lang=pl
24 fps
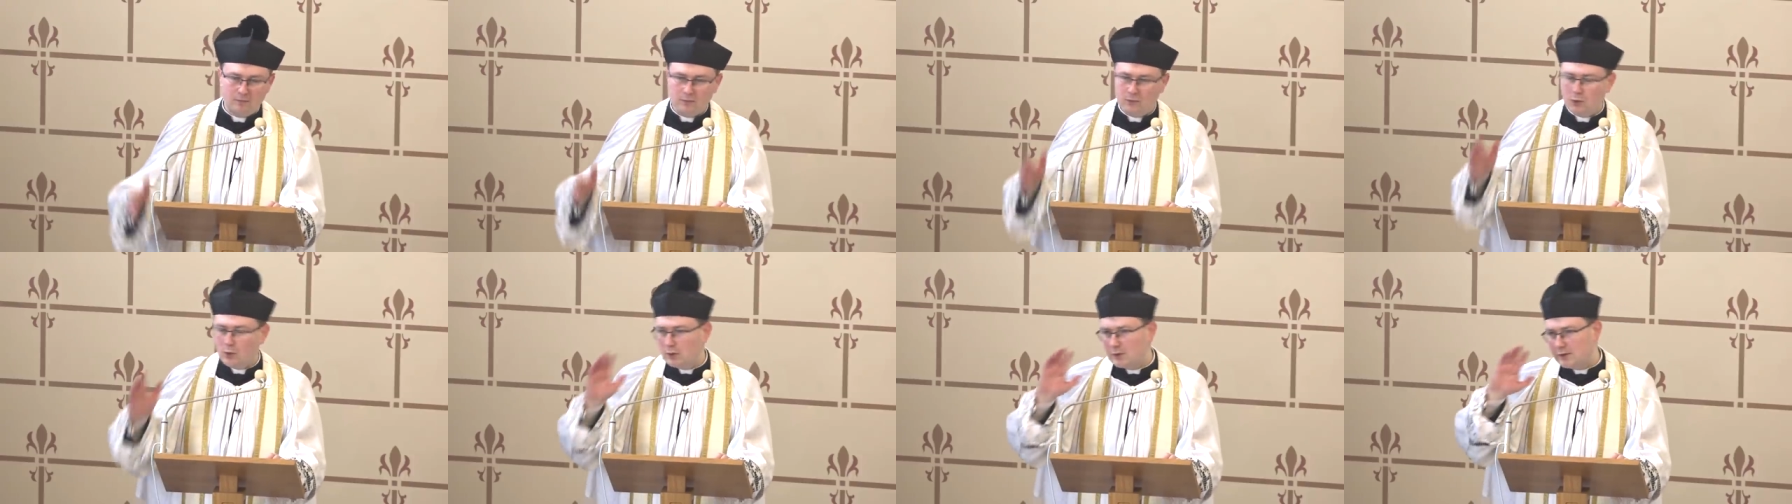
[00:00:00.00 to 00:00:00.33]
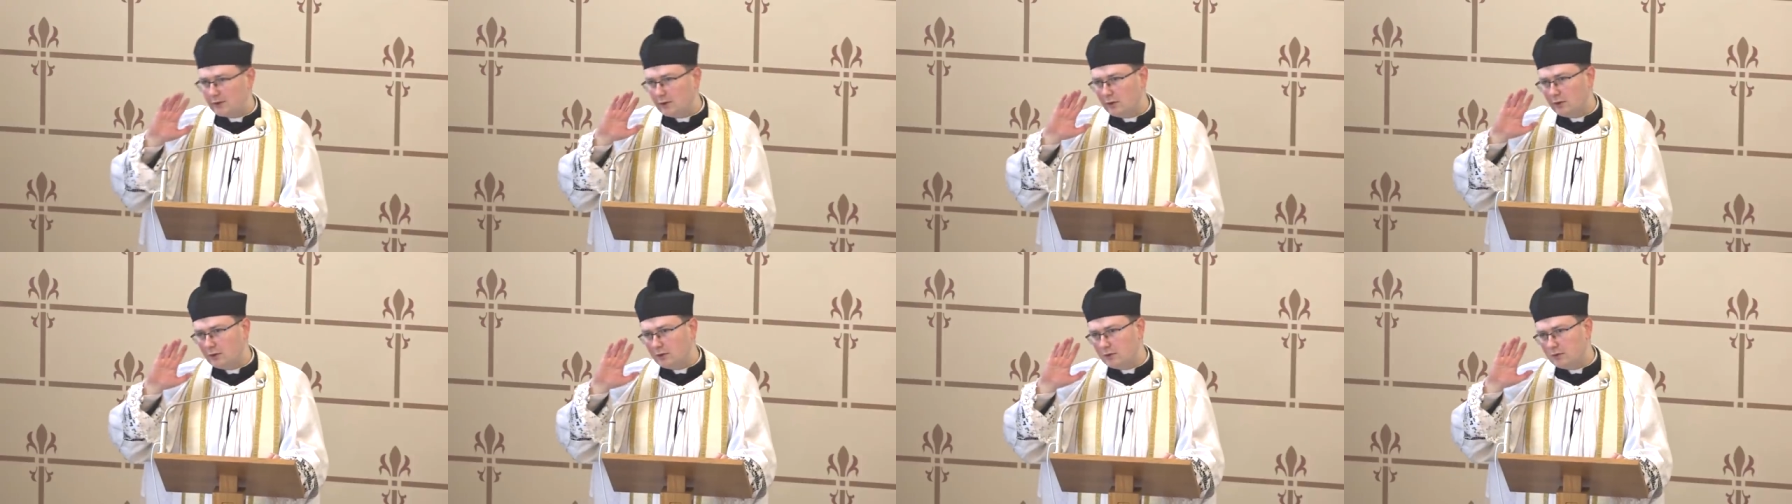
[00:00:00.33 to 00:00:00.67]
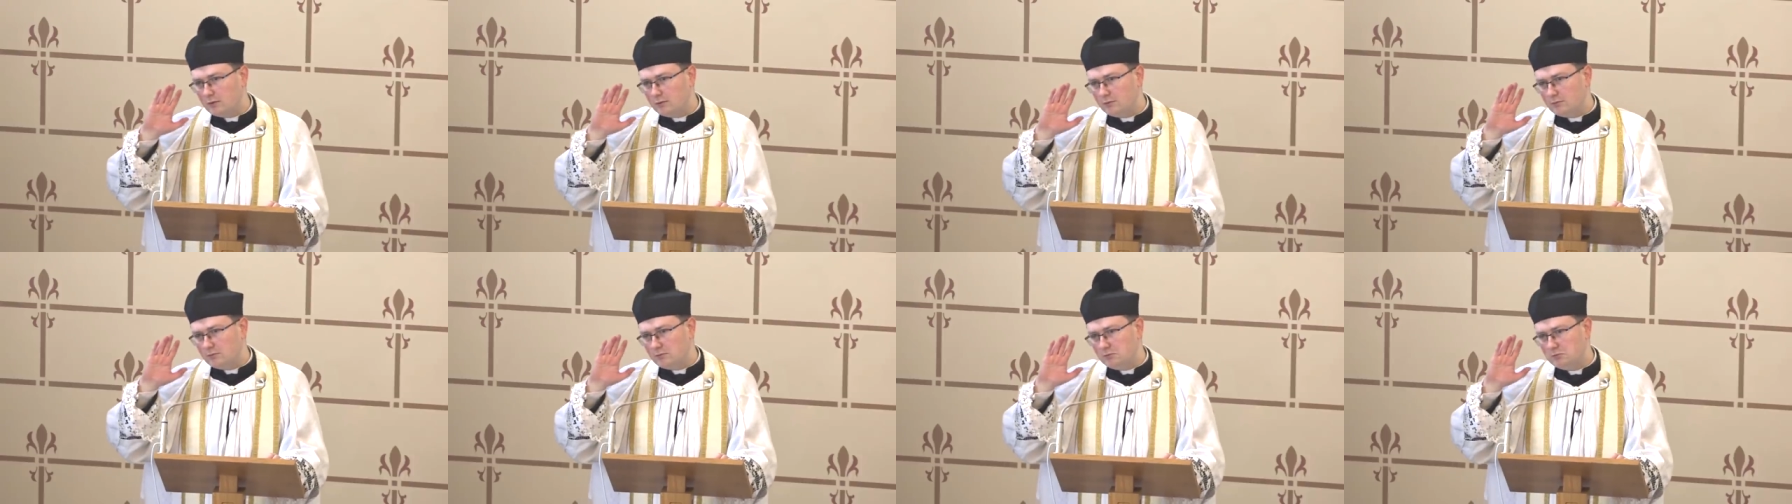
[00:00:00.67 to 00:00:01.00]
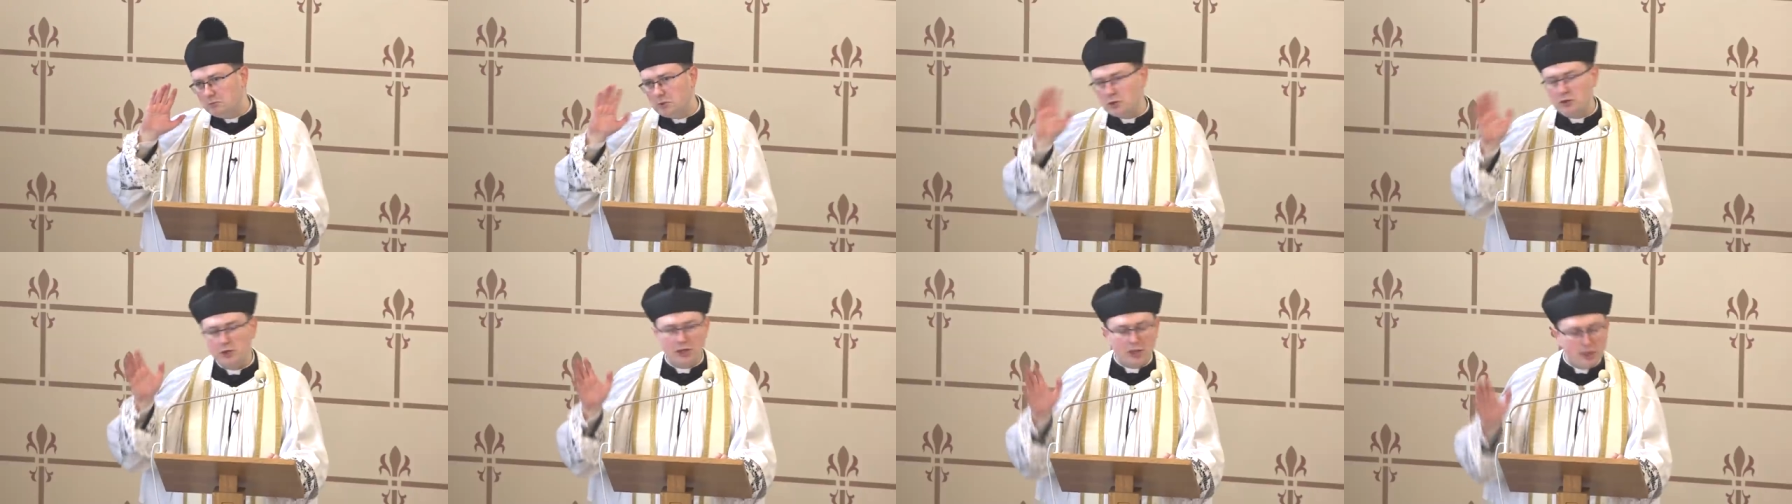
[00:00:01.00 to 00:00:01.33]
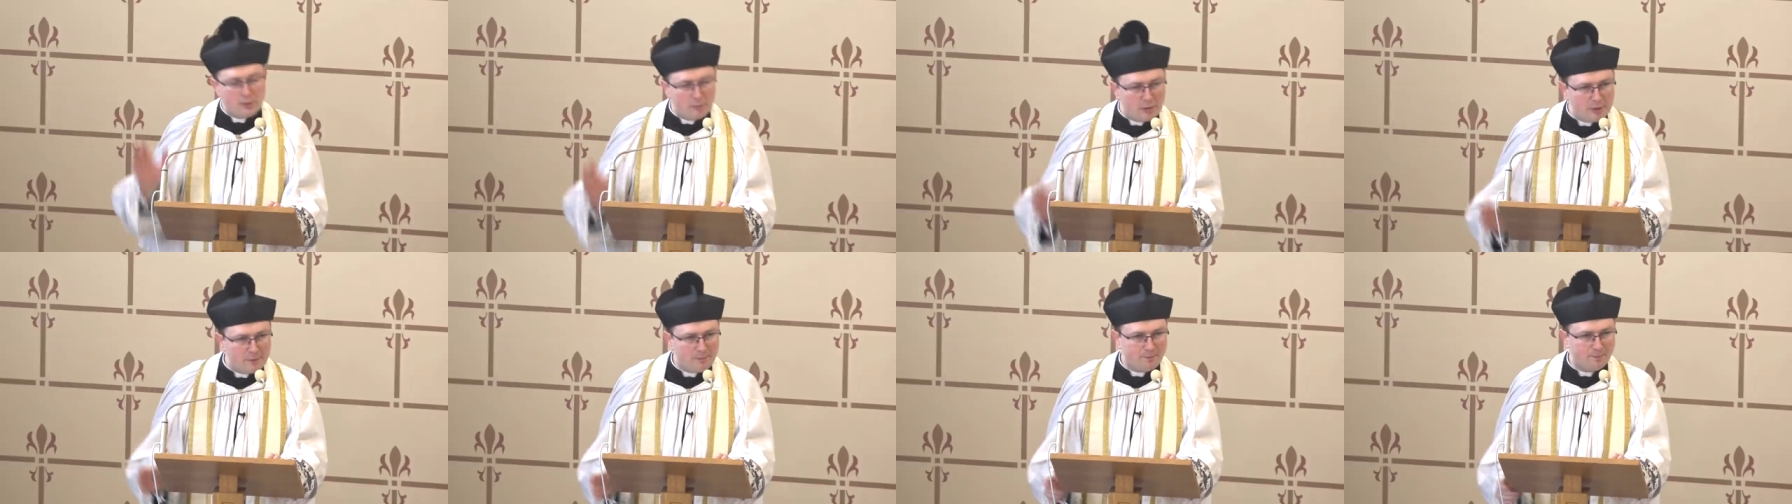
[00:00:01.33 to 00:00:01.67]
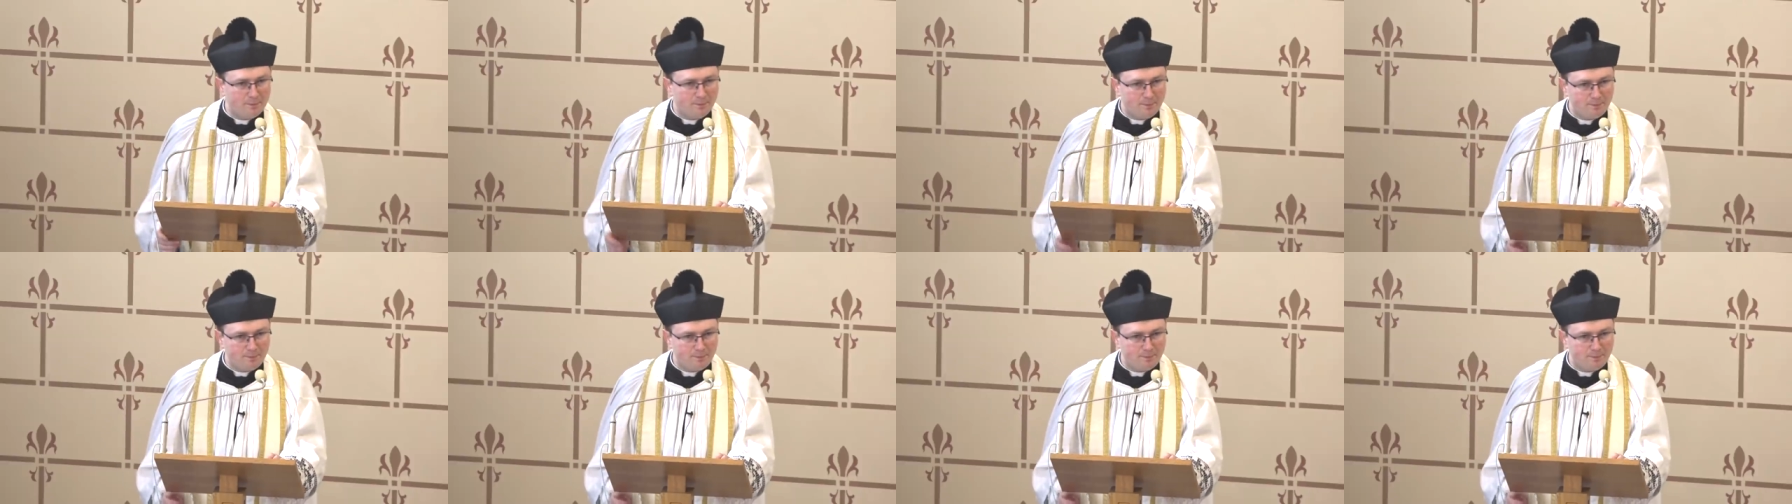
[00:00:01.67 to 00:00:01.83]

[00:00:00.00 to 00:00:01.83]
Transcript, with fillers: To, co myślimy,